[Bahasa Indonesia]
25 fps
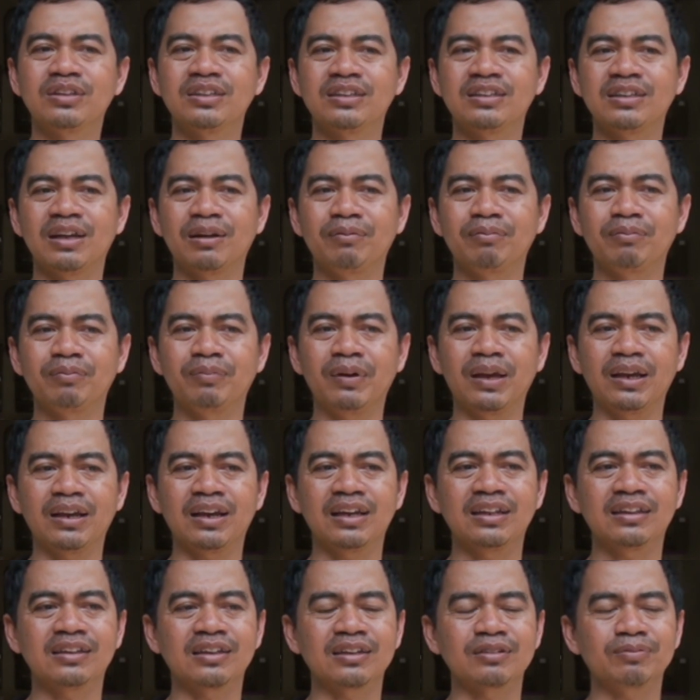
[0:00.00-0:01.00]

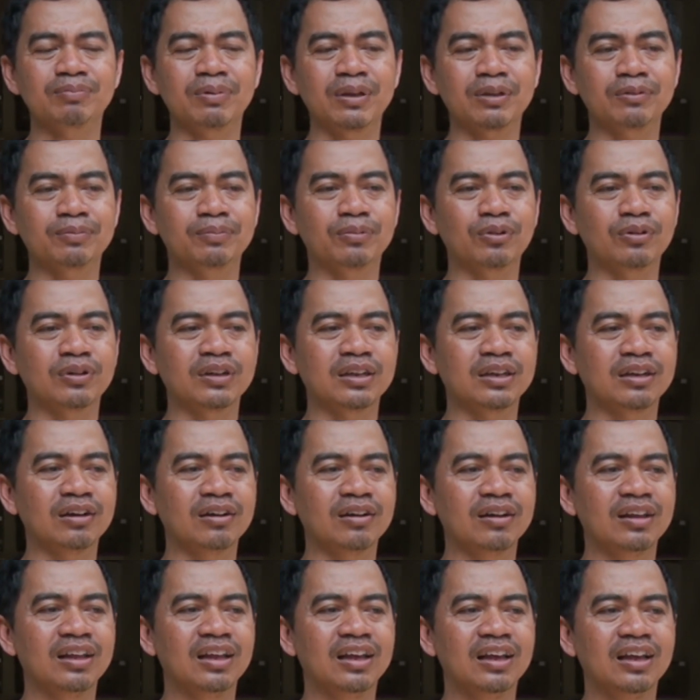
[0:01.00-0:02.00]
disampaikan teng Facebook ini
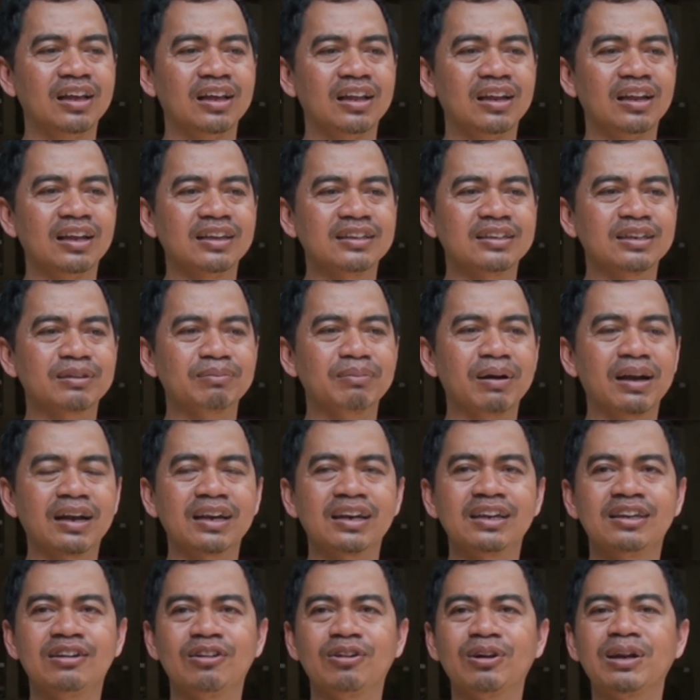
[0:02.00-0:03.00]
kok ajeng
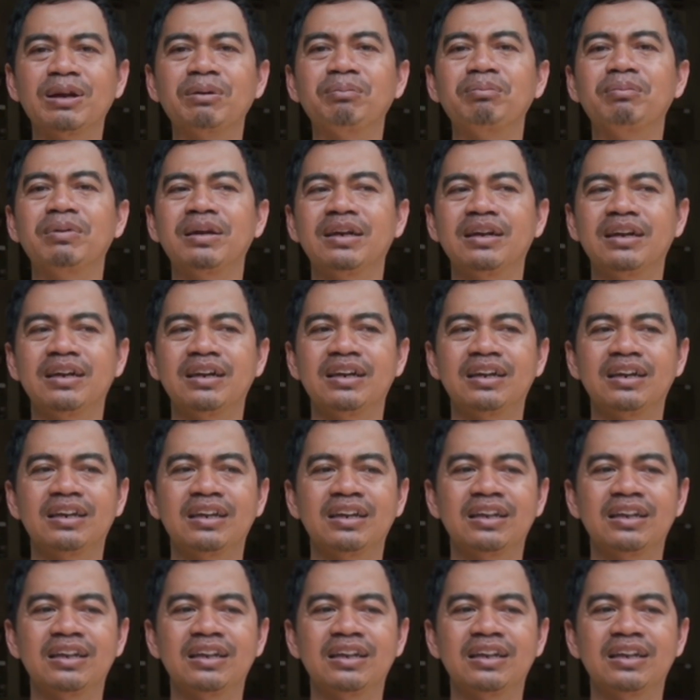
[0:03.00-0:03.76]
mangke do remen